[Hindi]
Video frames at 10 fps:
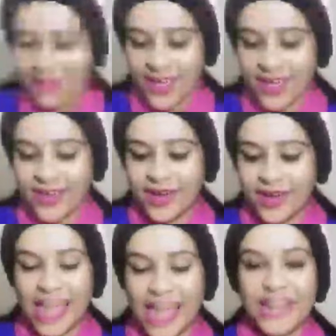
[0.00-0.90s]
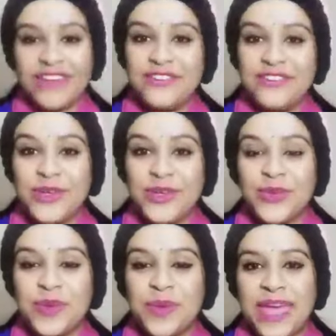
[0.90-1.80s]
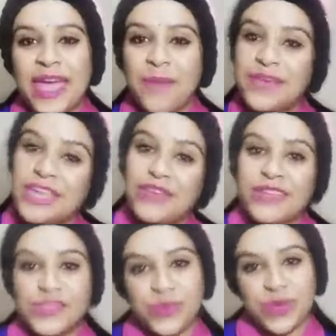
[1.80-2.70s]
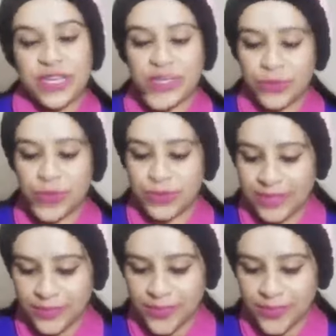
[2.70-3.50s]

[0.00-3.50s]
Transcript: आने वाली वीडियो में मैं आपकी रिक्वेस्ट पूरी करूँगी